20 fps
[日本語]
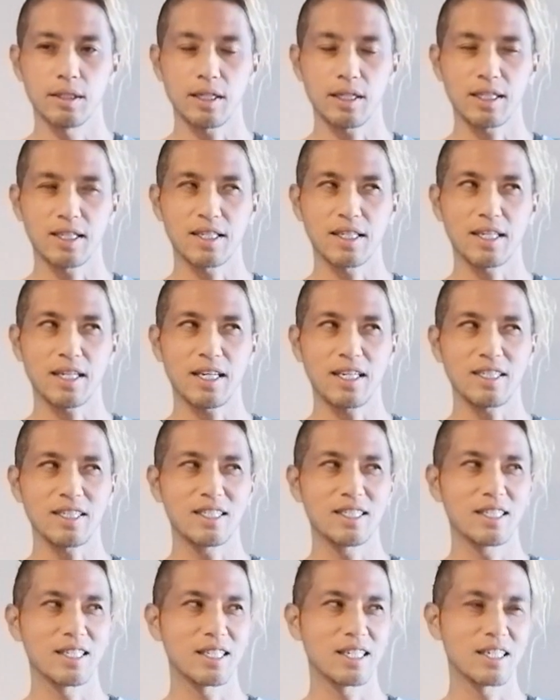や、
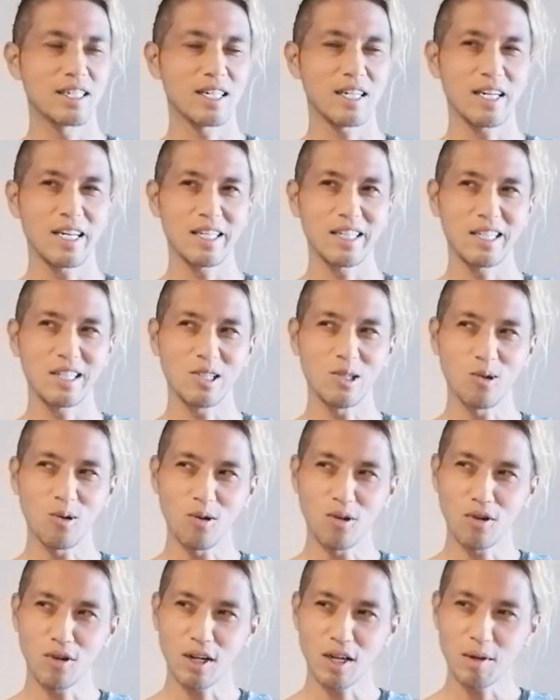確かに
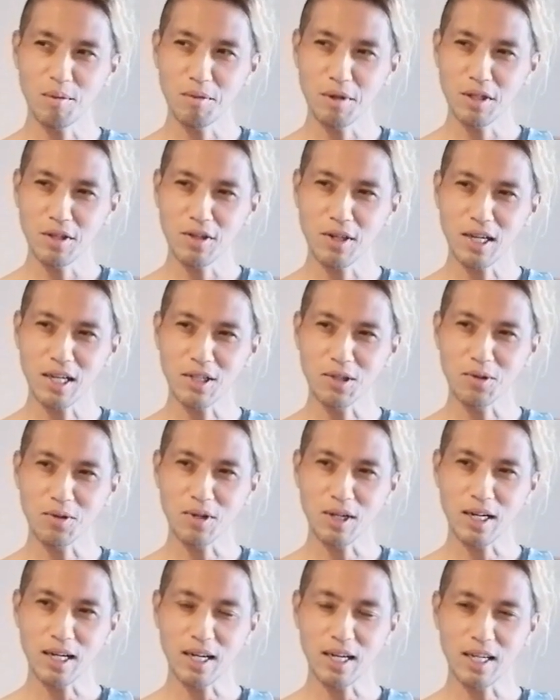大雨の
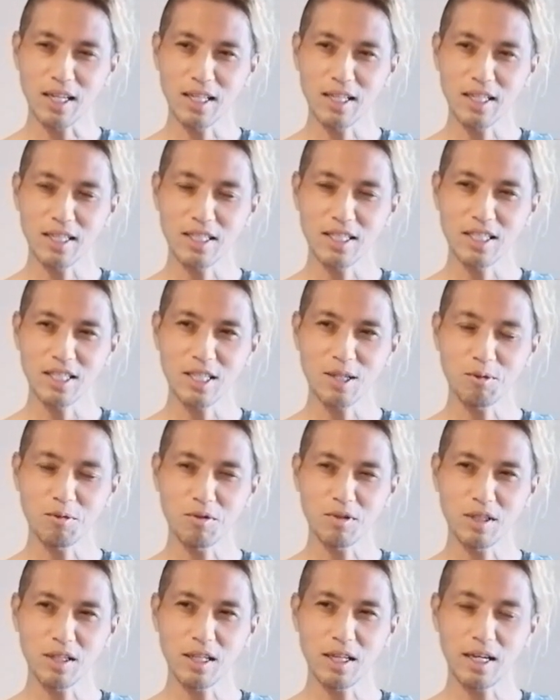後枯れ出した
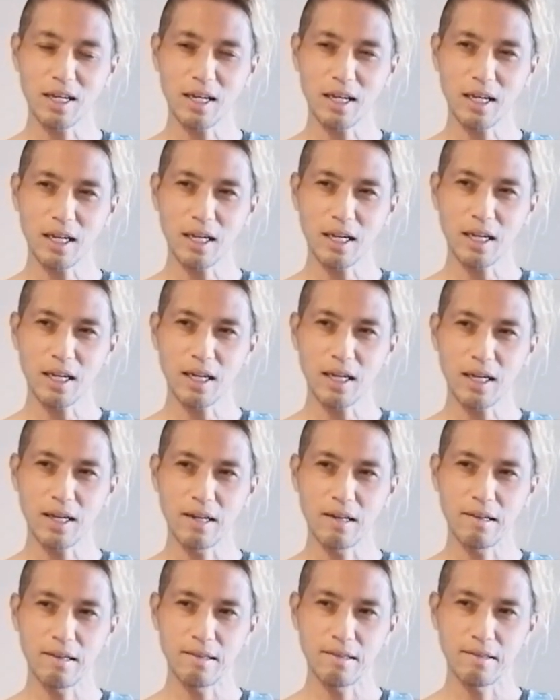もん
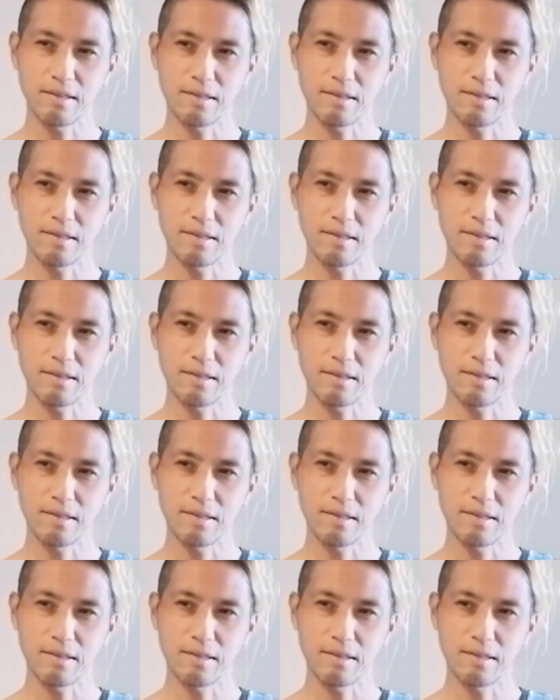な。